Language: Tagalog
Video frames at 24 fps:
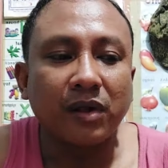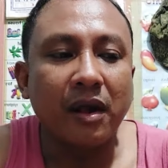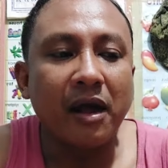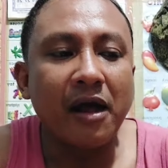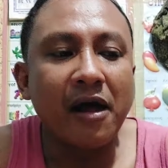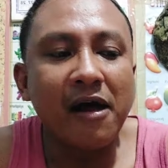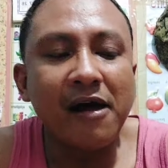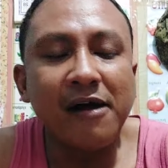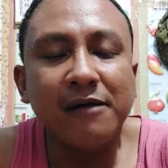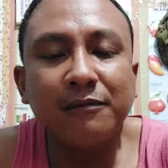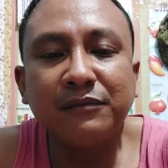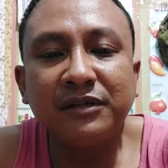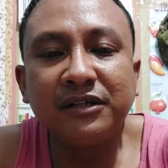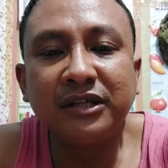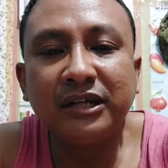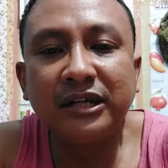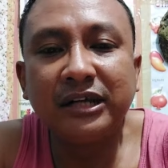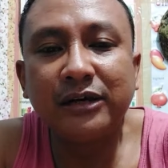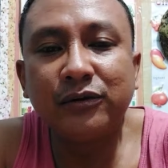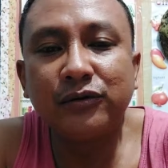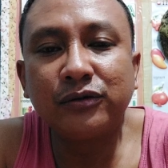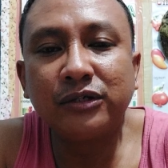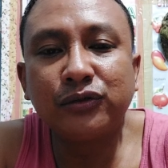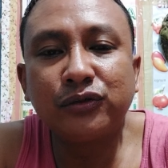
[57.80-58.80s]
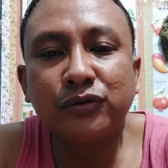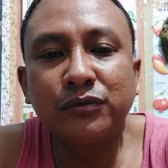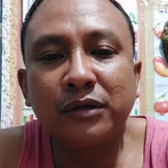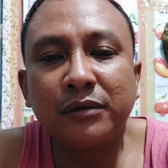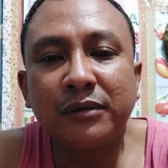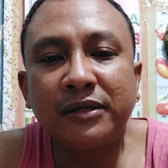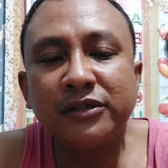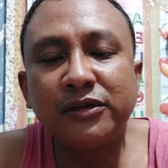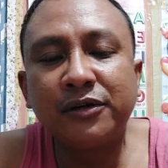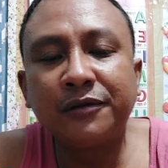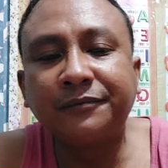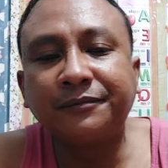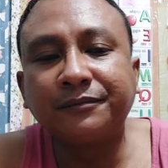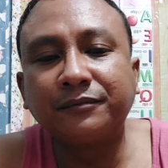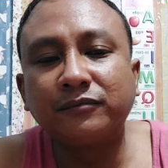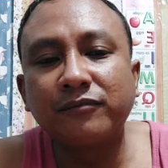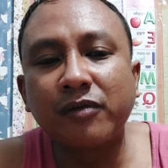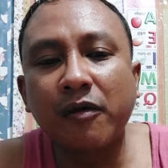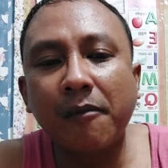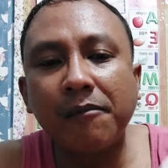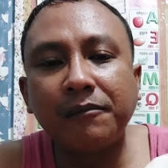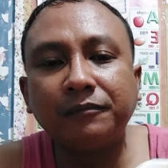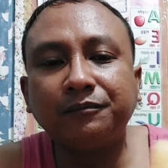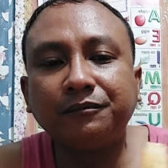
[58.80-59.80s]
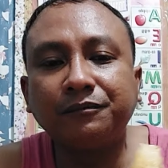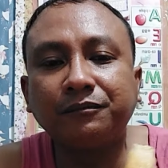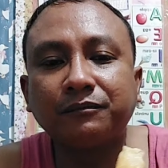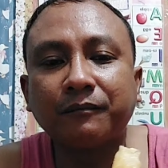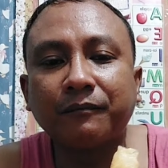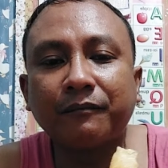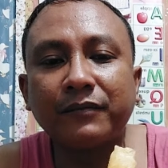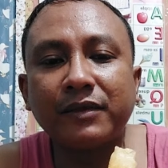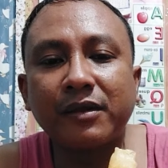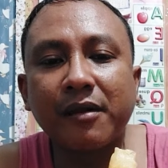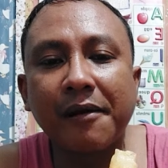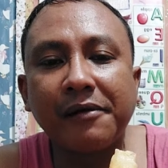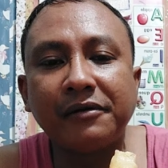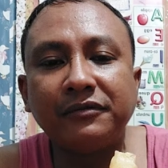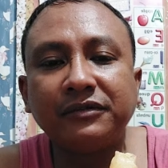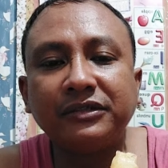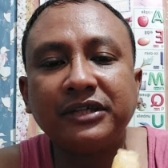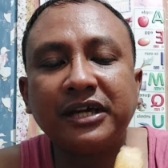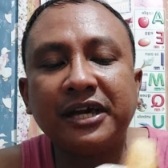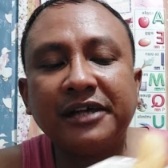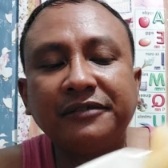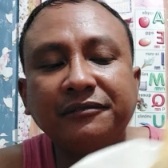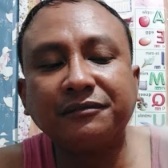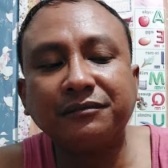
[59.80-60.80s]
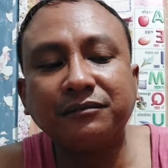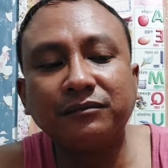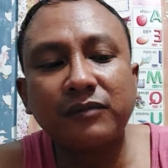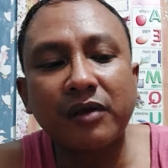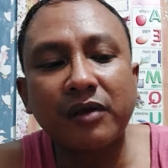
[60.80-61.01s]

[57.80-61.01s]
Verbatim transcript: Kaya diba? binili ko nito mabalyo. Yan.